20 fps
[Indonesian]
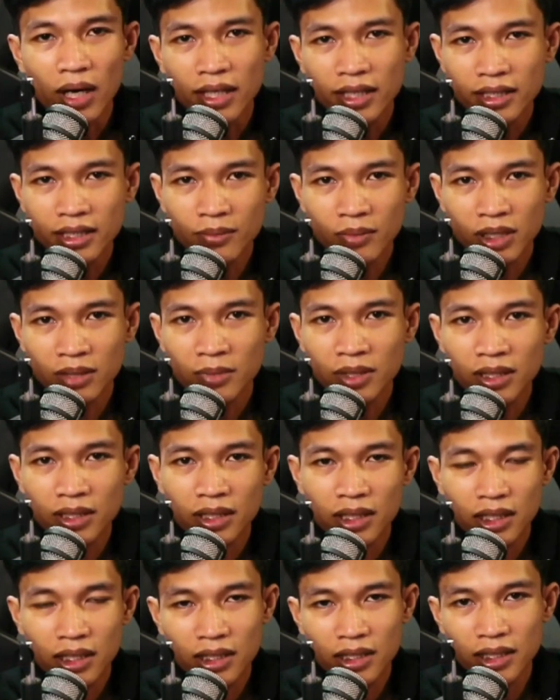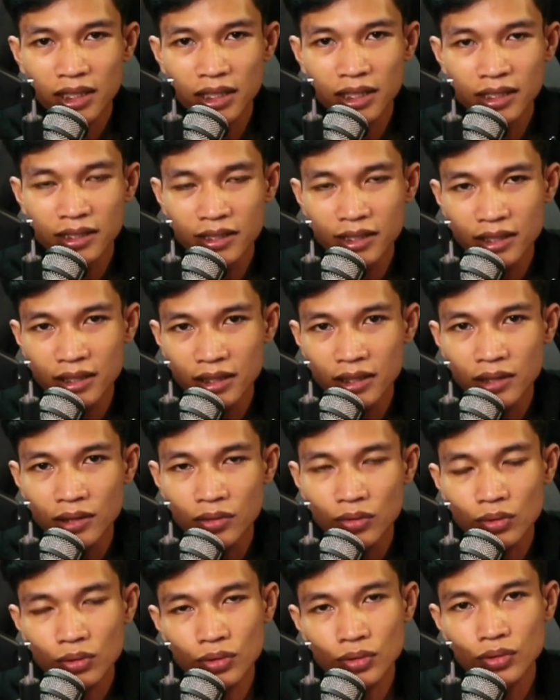teman-teman, di sini
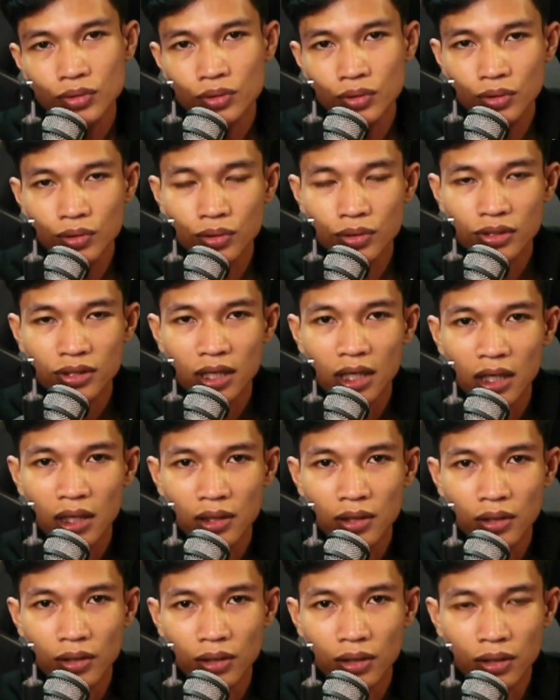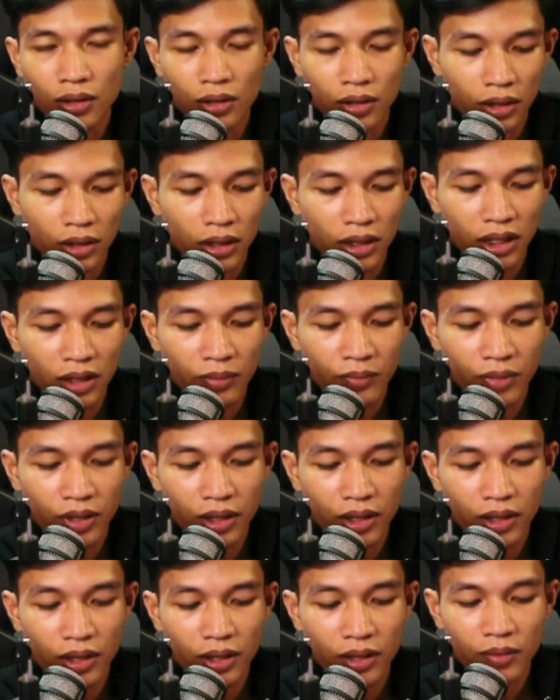untuk saldo
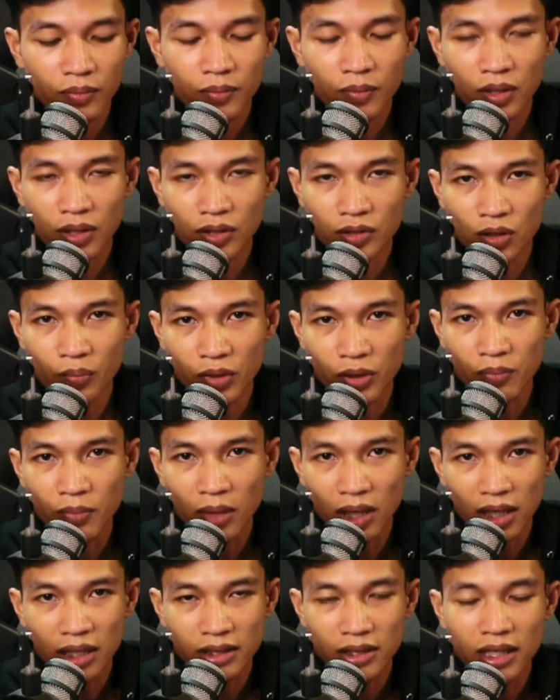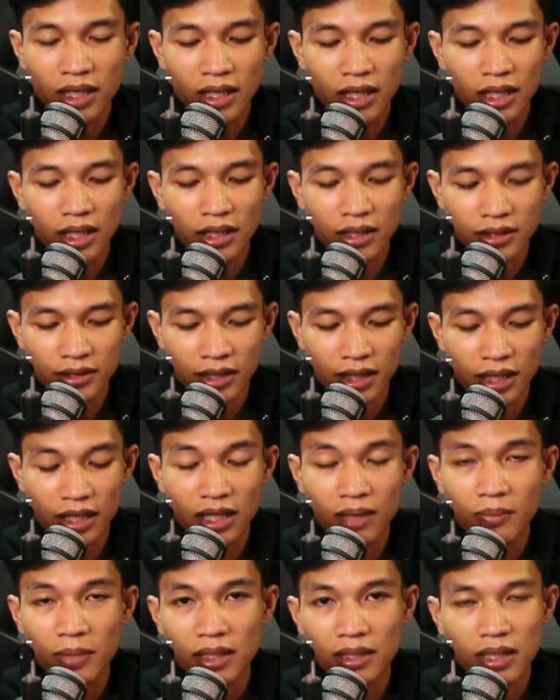limit Shopee Paylater yang saya
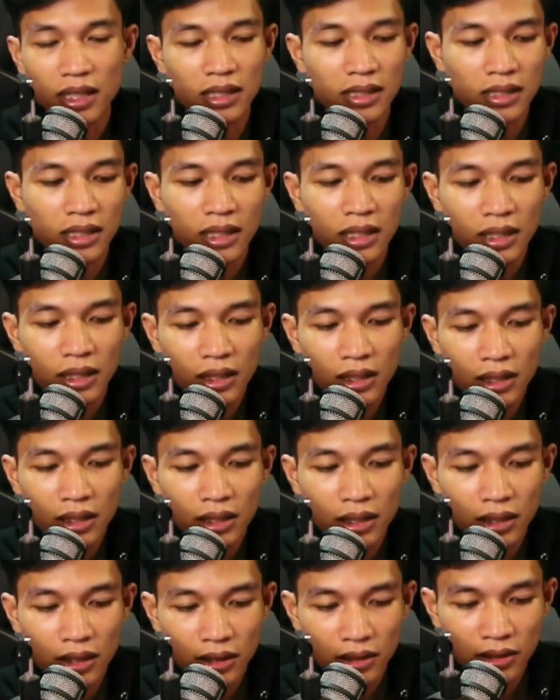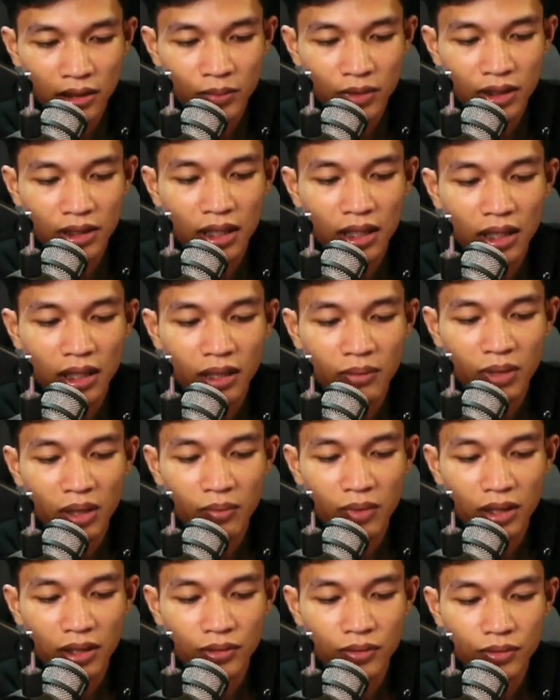dapatkan eh, sebesar 15
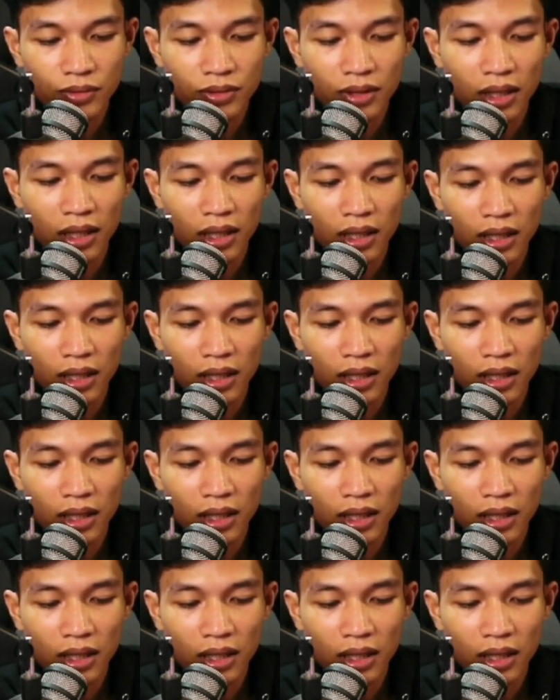juta